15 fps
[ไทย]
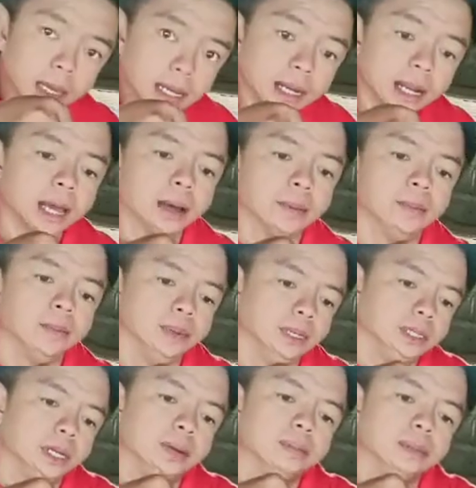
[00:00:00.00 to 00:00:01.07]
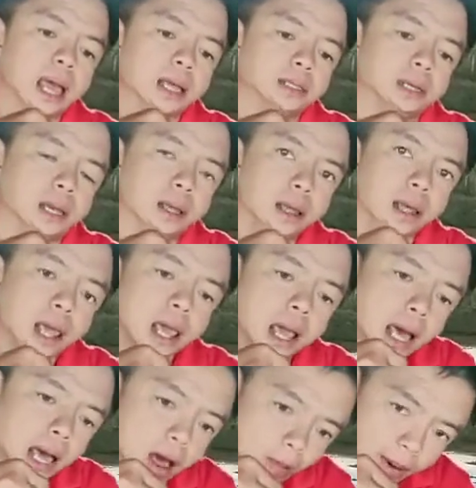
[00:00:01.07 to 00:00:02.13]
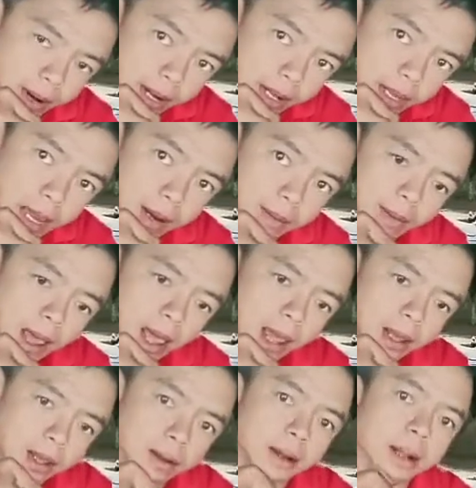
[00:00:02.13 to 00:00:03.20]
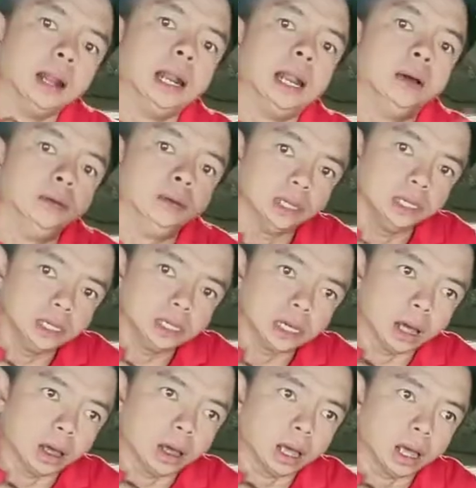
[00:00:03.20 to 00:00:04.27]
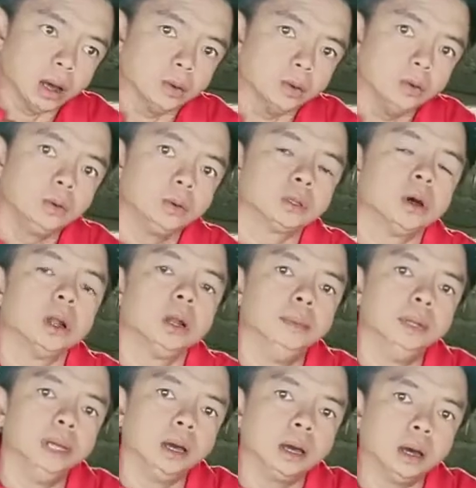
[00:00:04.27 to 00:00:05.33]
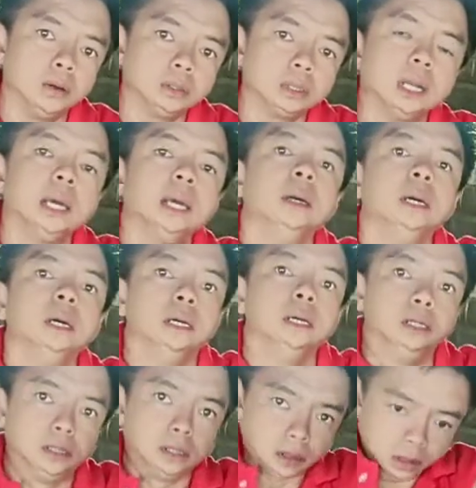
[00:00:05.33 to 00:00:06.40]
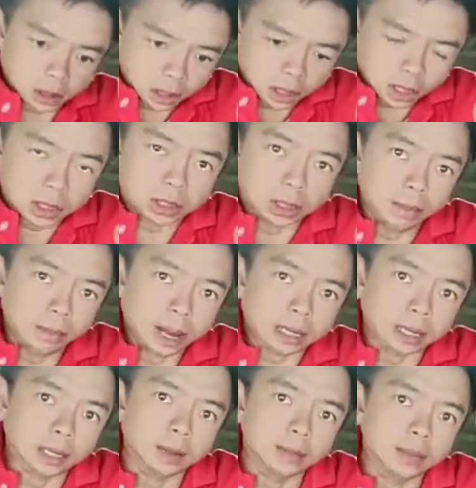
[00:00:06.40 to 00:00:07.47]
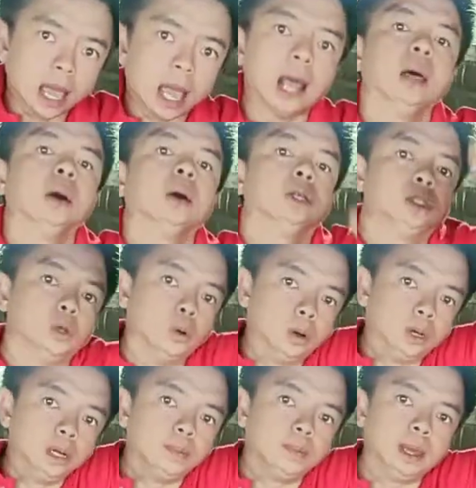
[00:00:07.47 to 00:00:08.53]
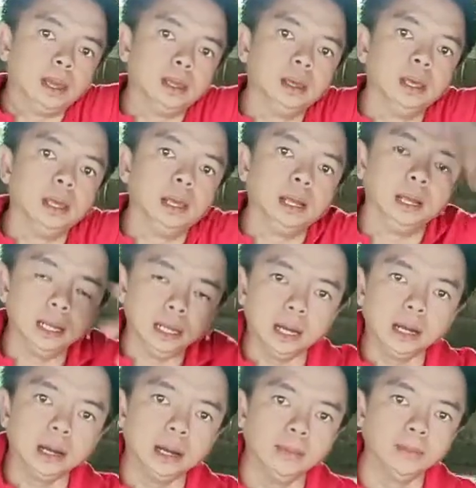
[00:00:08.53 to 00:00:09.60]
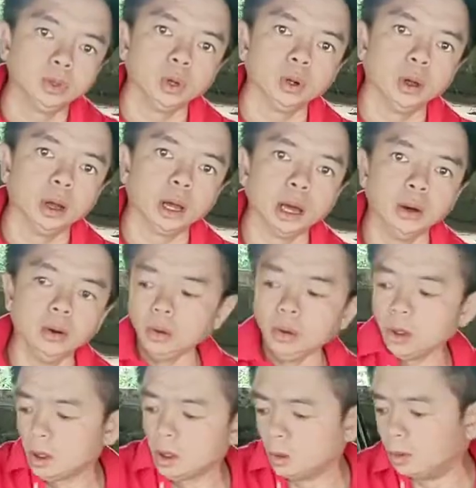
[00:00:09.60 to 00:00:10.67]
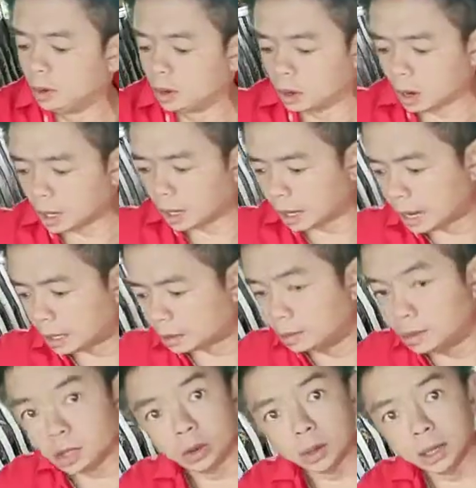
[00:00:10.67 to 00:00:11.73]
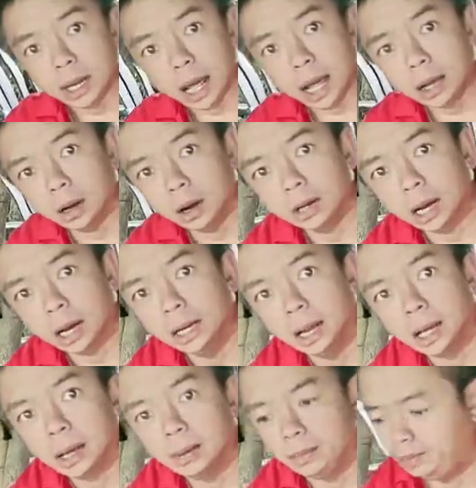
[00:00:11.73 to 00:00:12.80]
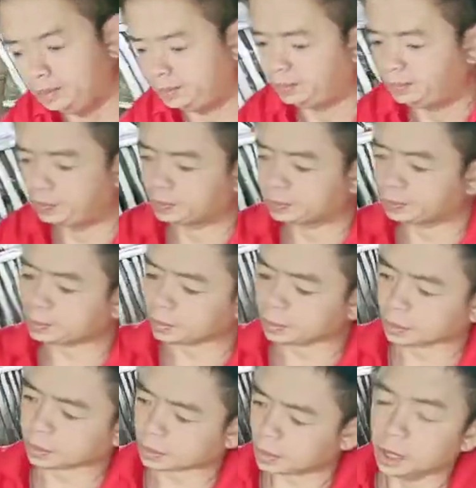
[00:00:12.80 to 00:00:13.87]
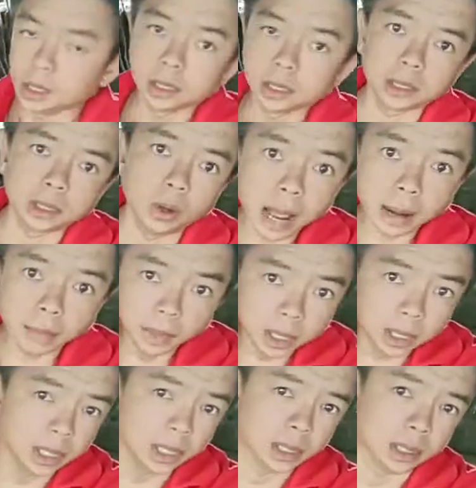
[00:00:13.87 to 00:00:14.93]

นี้นะครับ เพื่อที่น้ำยาจะเข้าไปในแก่นไม้ แล้วเนื้อเยื่อของเขาท่อน้ำเลี้ยงของเขาจะได้เจอสัมผัสกับน้ำยาแล้วก็ส่งขึ้นไปเลี้ยงลำต้นของเขาอุปกรณ์หลักๆจะมีตรงนี้นะฮะกล้องทางนี้เลยครับ สว่านมือ